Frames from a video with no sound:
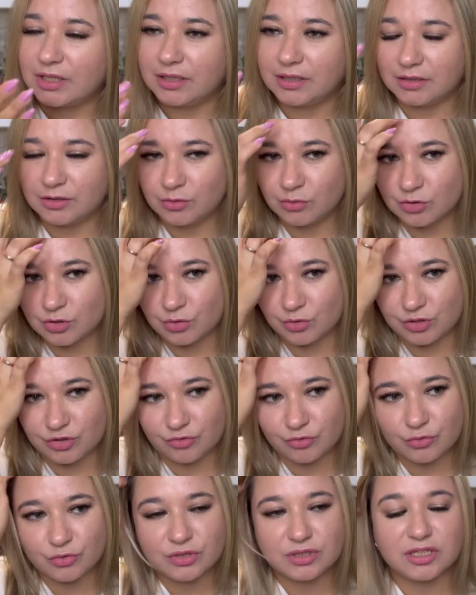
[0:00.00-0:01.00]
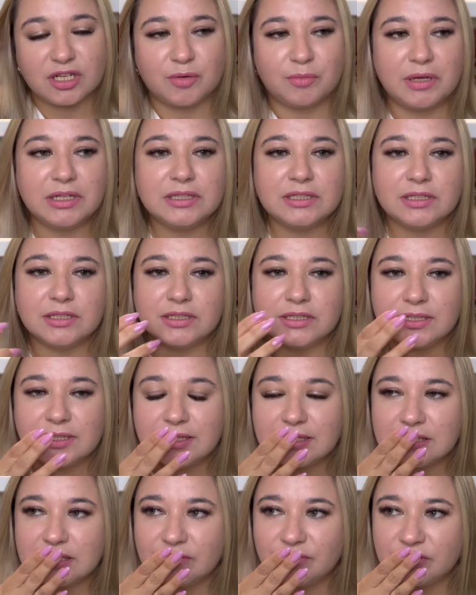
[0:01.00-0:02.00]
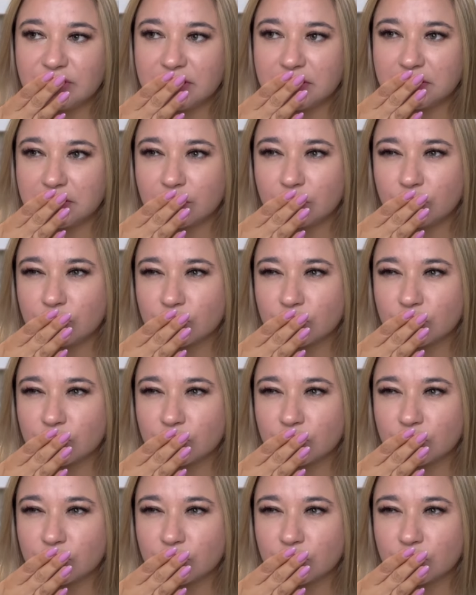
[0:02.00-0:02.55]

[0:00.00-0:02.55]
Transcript: Тоже очень вкусный аромат, интересный, вот не такой